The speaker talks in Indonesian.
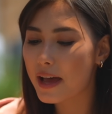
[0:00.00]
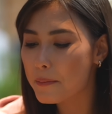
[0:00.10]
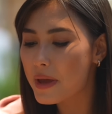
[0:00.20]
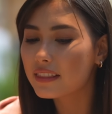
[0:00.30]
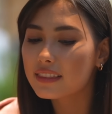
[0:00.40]

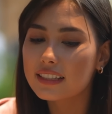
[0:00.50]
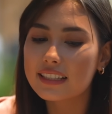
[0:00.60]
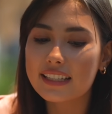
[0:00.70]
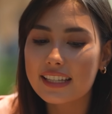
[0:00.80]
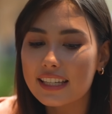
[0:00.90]
Uh,
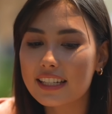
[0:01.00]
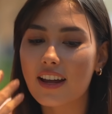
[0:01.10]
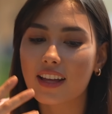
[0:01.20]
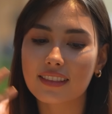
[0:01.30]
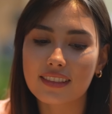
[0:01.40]
mentally
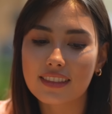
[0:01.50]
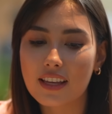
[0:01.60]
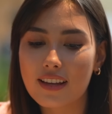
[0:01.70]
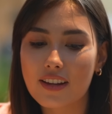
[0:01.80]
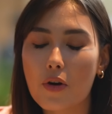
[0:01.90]
not
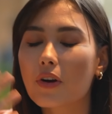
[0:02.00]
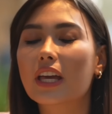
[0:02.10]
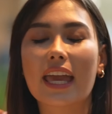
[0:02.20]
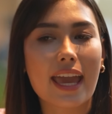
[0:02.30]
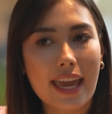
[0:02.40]

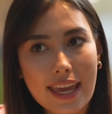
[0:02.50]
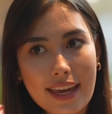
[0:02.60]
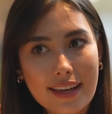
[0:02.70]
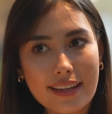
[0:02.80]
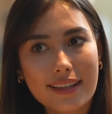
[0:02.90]
okay.
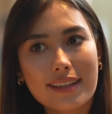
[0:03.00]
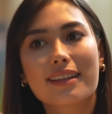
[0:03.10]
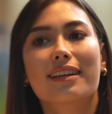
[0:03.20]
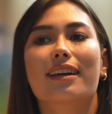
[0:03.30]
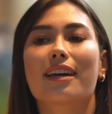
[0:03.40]
Mentally not
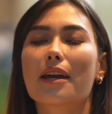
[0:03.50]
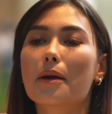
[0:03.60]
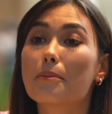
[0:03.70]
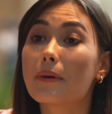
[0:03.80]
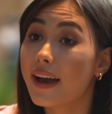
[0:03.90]
okay.
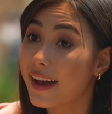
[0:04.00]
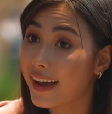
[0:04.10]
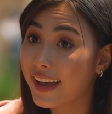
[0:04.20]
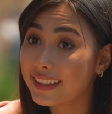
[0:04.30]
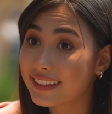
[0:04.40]

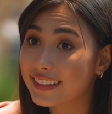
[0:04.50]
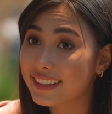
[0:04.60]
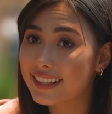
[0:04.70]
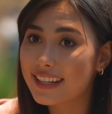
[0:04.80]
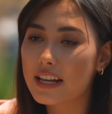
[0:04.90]
But
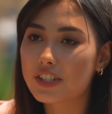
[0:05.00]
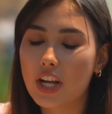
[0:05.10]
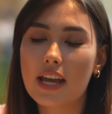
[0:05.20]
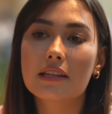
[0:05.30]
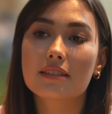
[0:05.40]

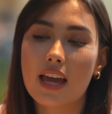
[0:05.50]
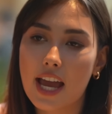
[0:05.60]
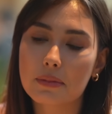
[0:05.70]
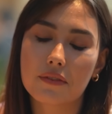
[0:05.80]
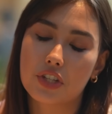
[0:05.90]

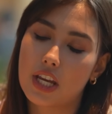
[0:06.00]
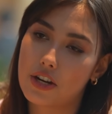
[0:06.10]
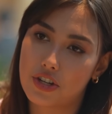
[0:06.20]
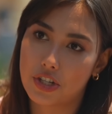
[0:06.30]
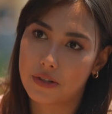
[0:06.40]
times have
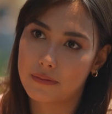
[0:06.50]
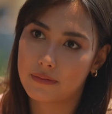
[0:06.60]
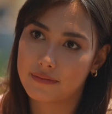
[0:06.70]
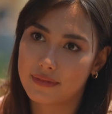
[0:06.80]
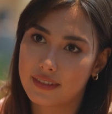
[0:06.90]
changed. Oh,